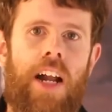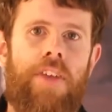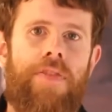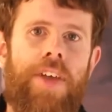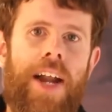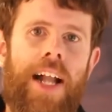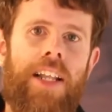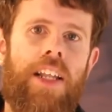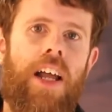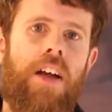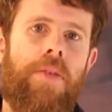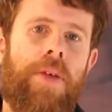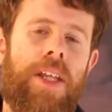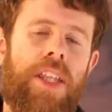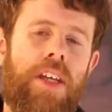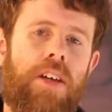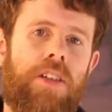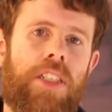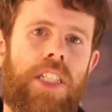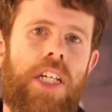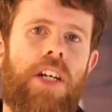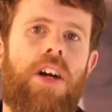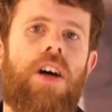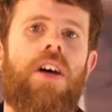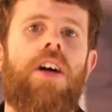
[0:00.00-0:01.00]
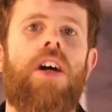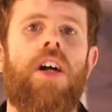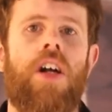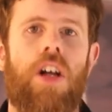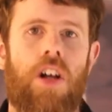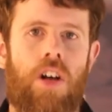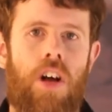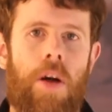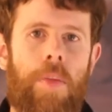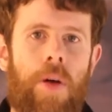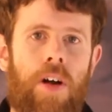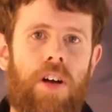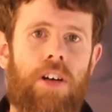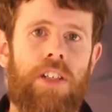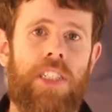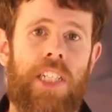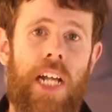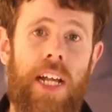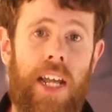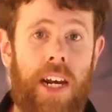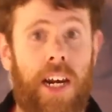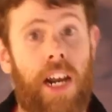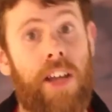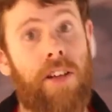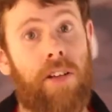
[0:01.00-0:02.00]
Al final del vídeo os digo cómo
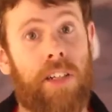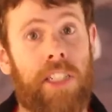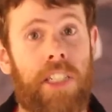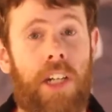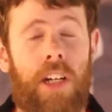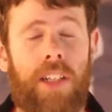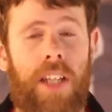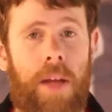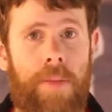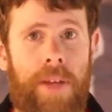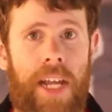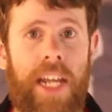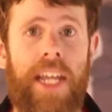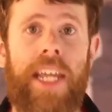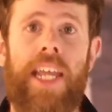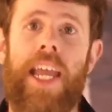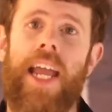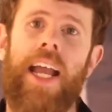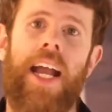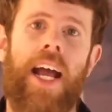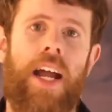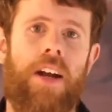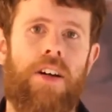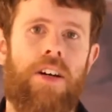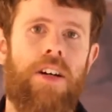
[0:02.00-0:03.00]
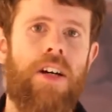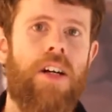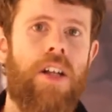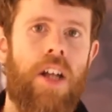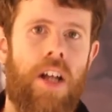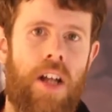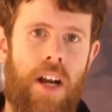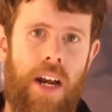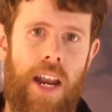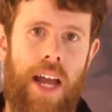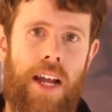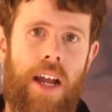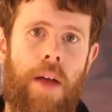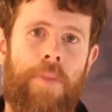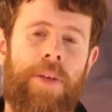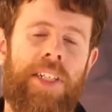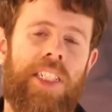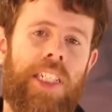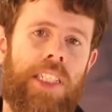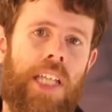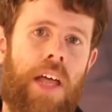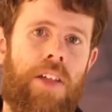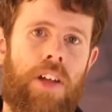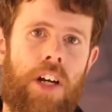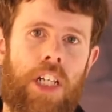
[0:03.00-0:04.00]
conseguirlo y os digo también quién ganó la
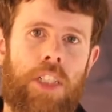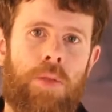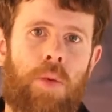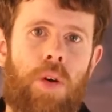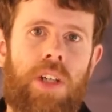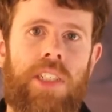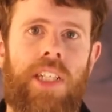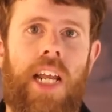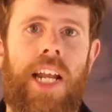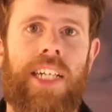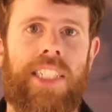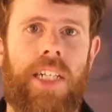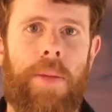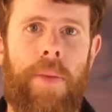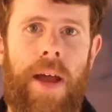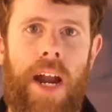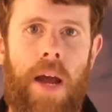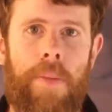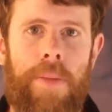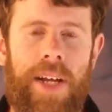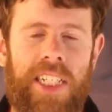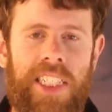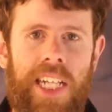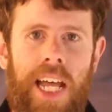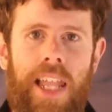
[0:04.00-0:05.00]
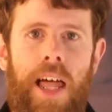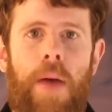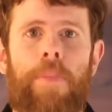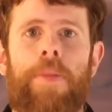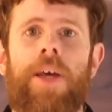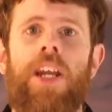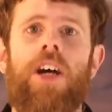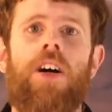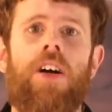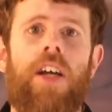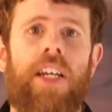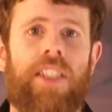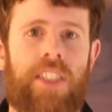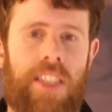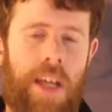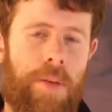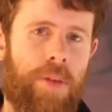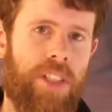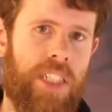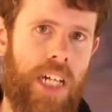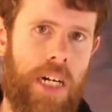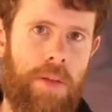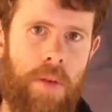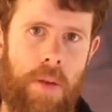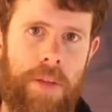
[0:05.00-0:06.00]
camiseta de los Bulls de la semana pasada. Pero
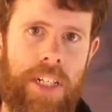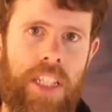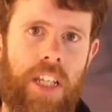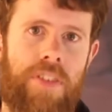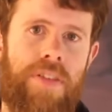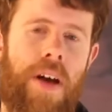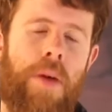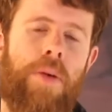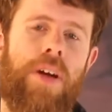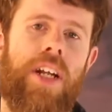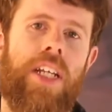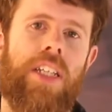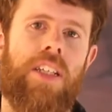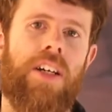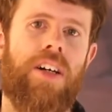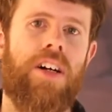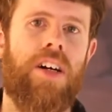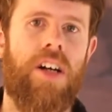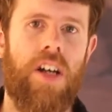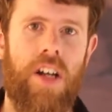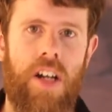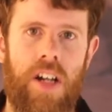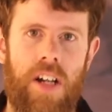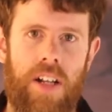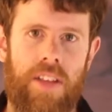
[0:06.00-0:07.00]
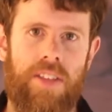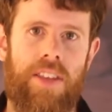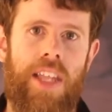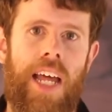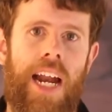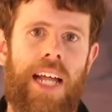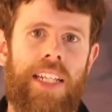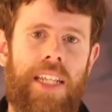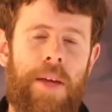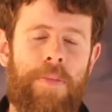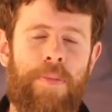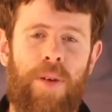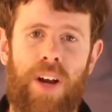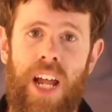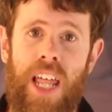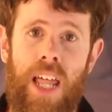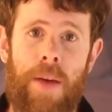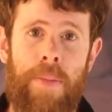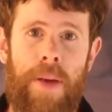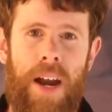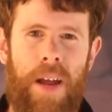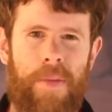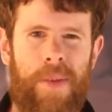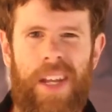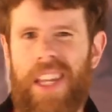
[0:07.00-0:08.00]
estamos en el momento favorito de la
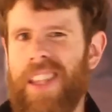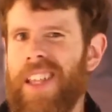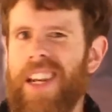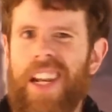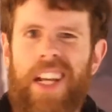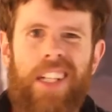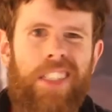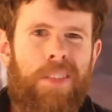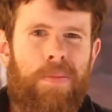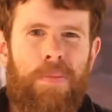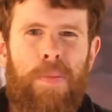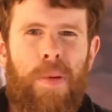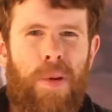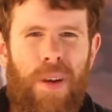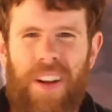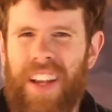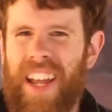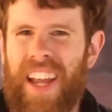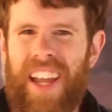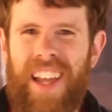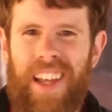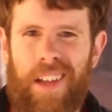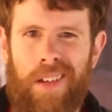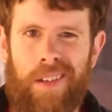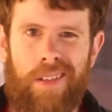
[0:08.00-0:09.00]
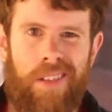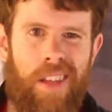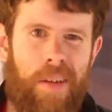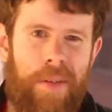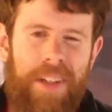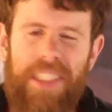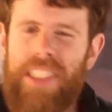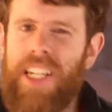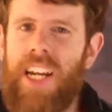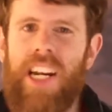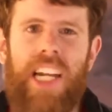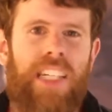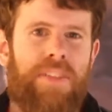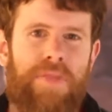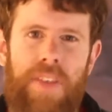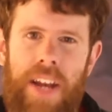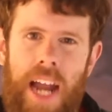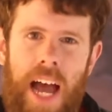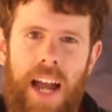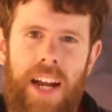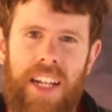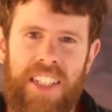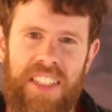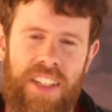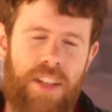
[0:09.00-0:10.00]
temporada para mí, diréis, ¿por qué? Deben ser las
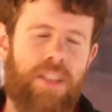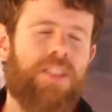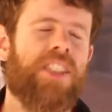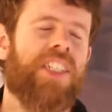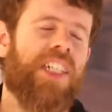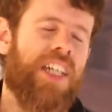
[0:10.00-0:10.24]
finales, ¿no?